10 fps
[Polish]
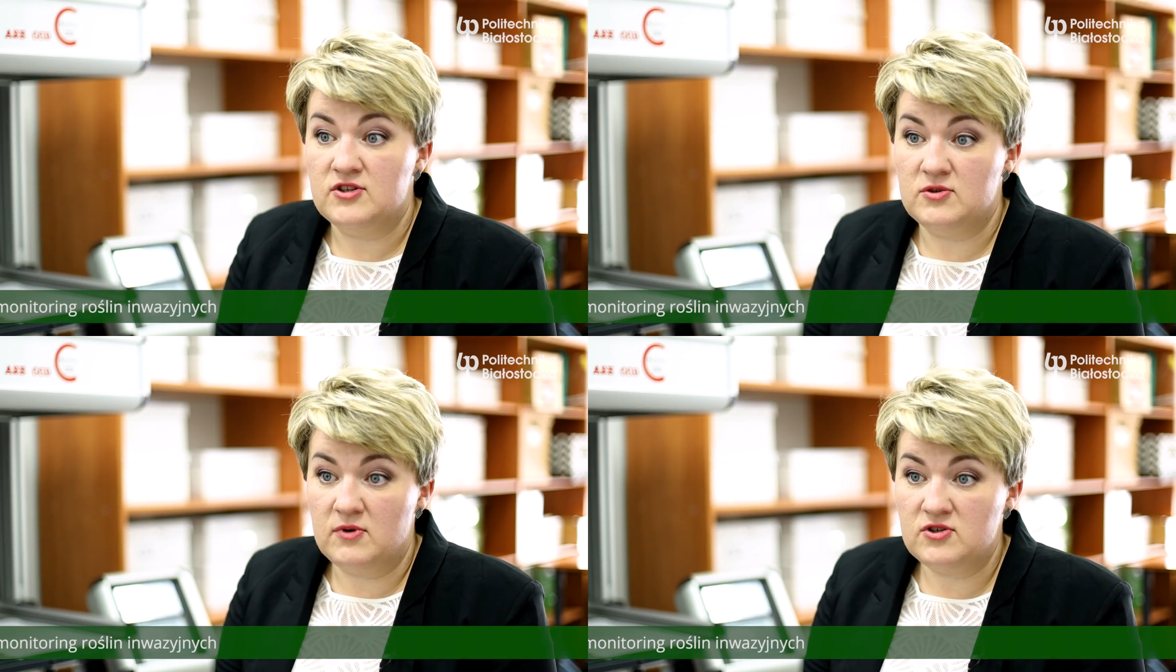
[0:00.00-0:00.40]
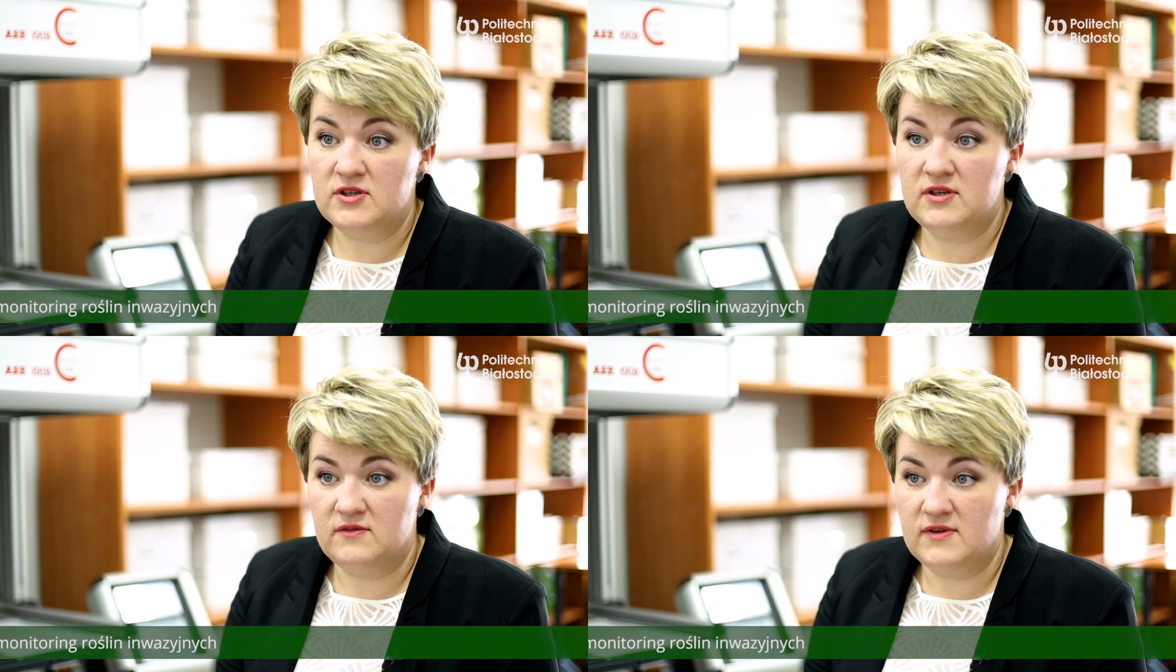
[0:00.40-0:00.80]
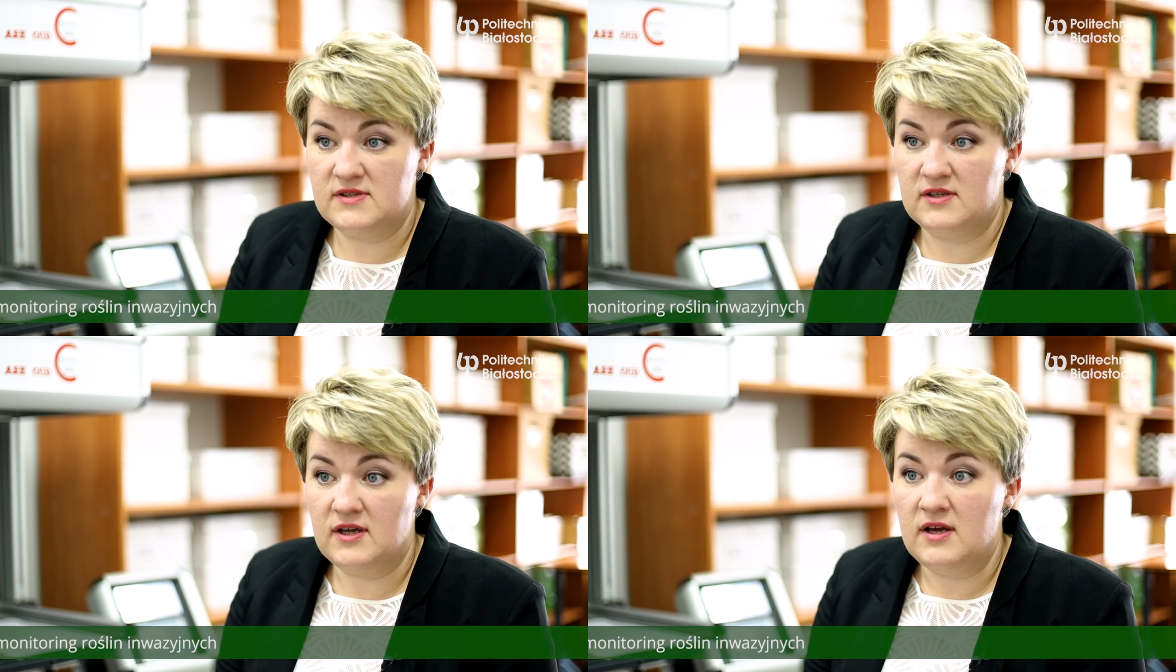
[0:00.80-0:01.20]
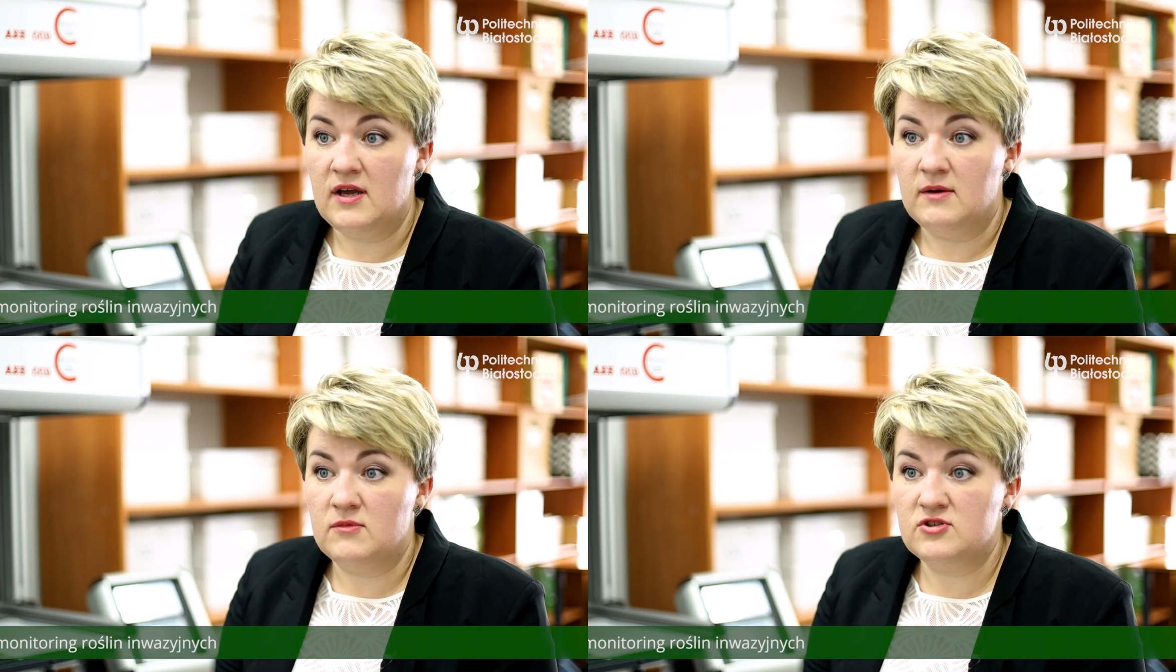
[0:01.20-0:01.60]
czy może inwazyjna,
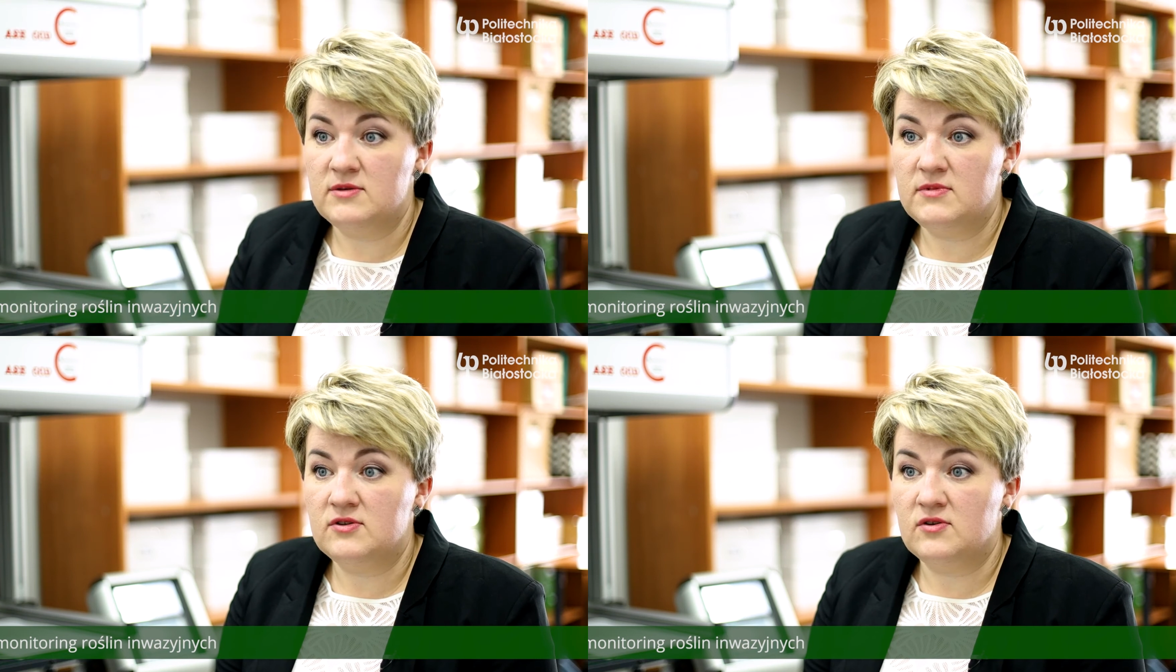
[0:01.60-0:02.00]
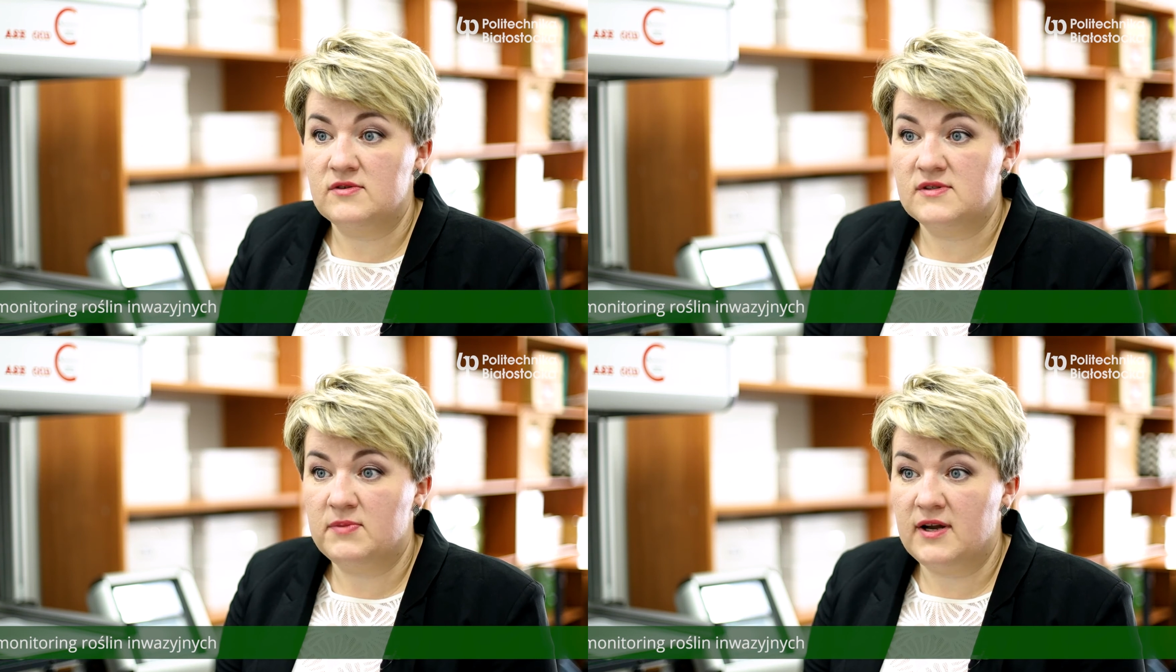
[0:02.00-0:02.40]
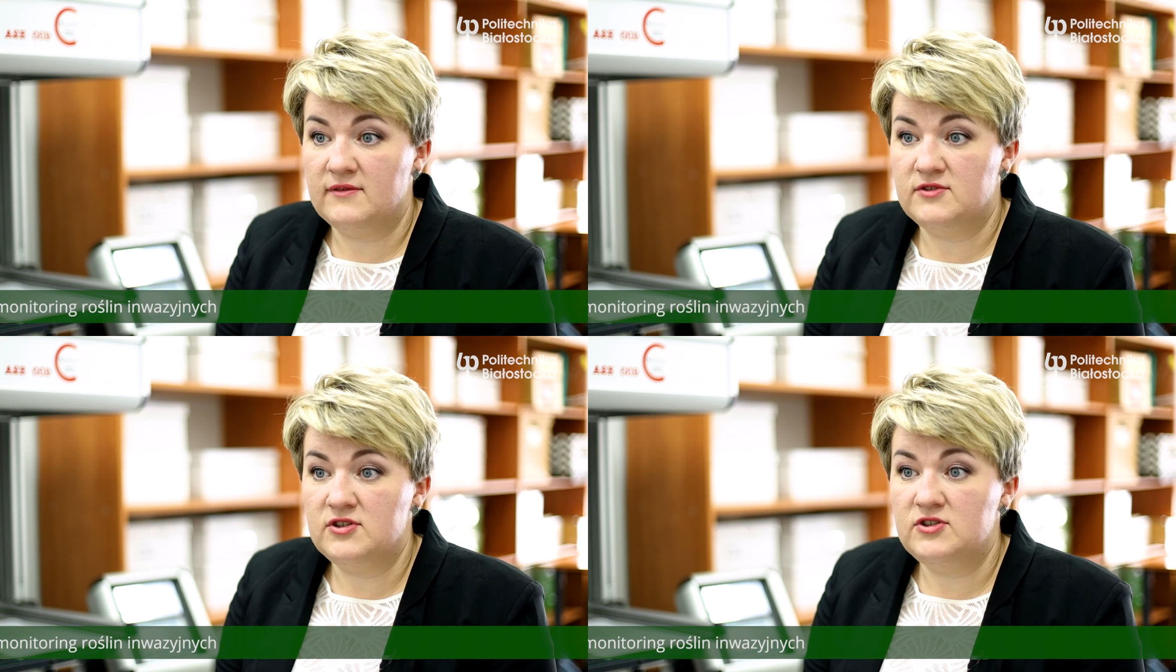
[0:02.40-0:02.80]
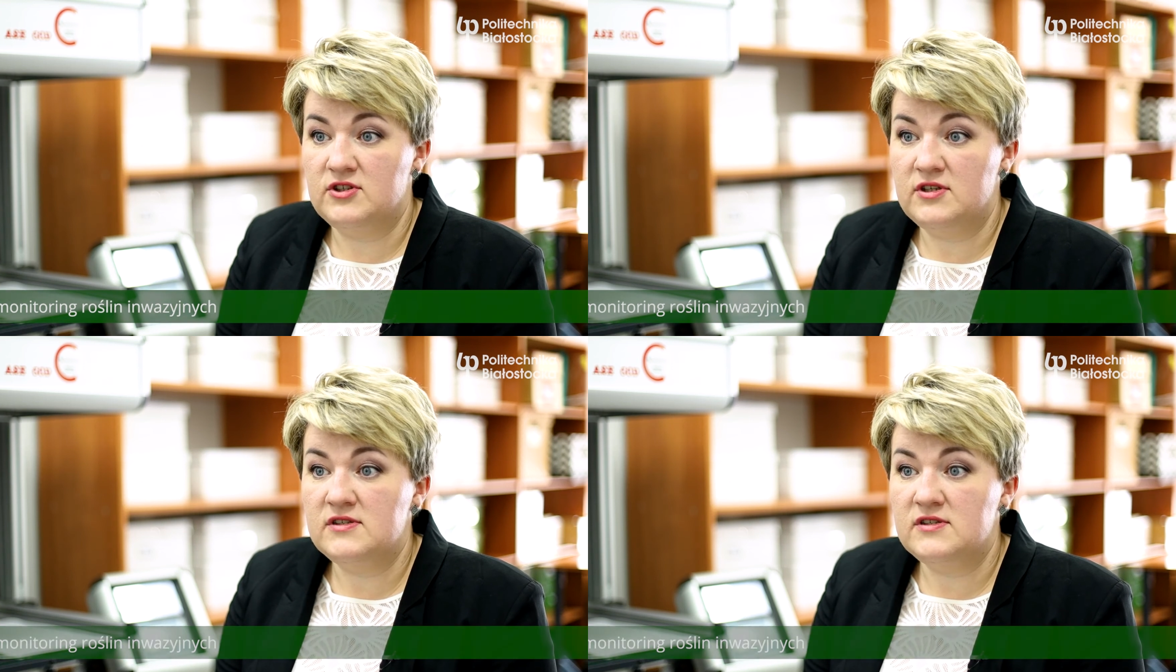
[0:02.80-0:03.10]
możemy to sprawdzić